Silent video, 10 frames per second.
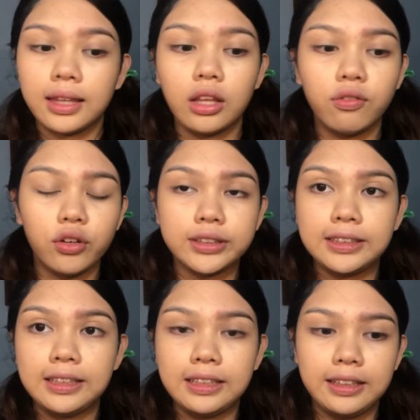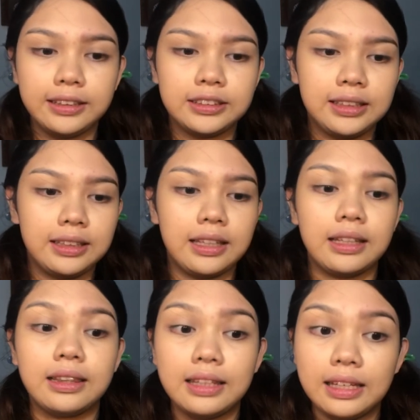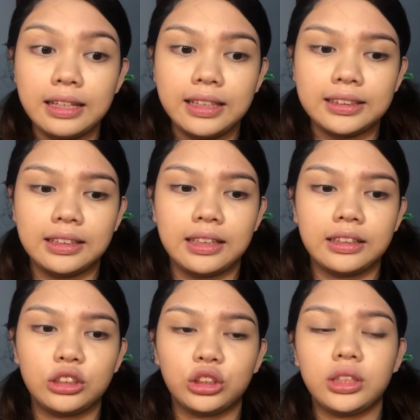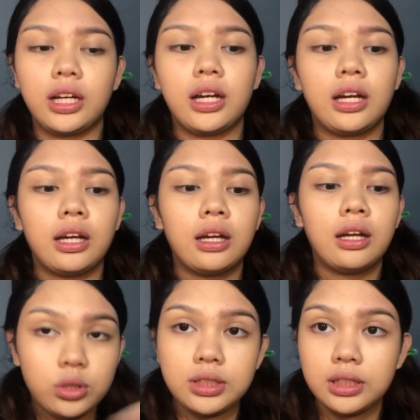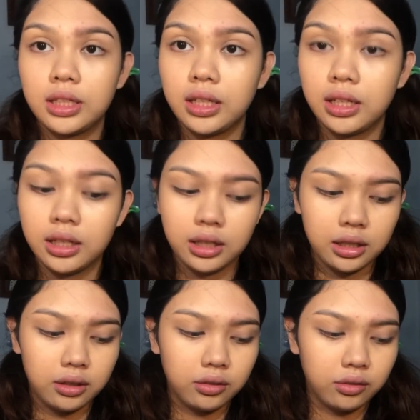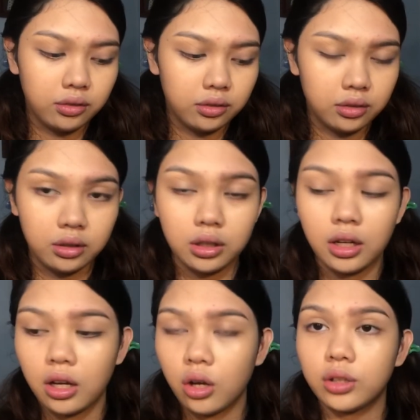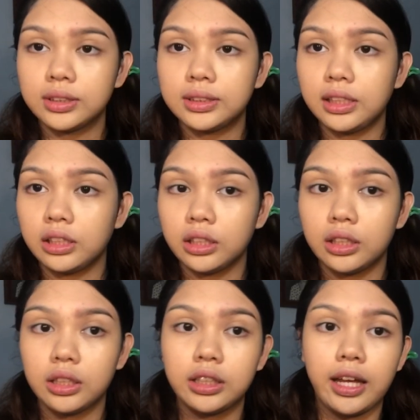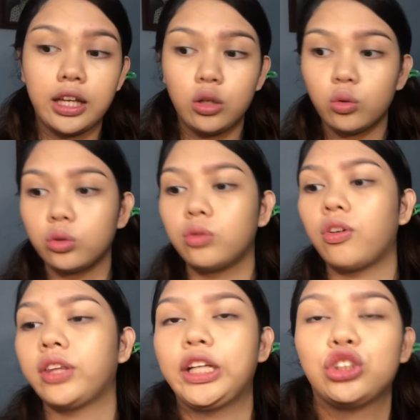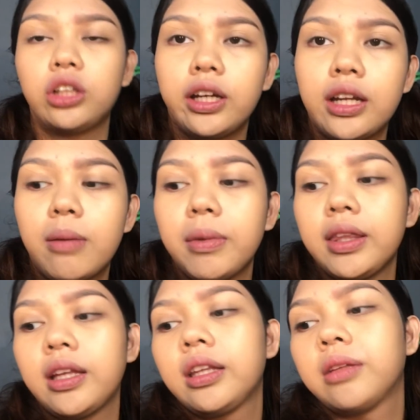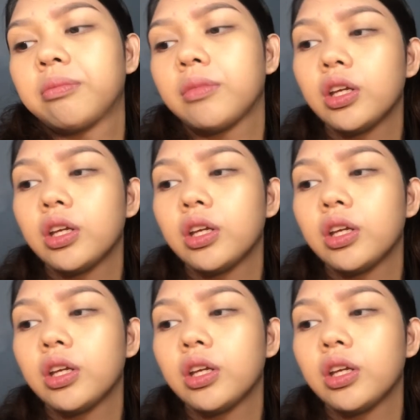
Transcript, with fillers: Then of course, lilinisin, lilinisin natin siya using concealer and yung foundation na ginamit natin.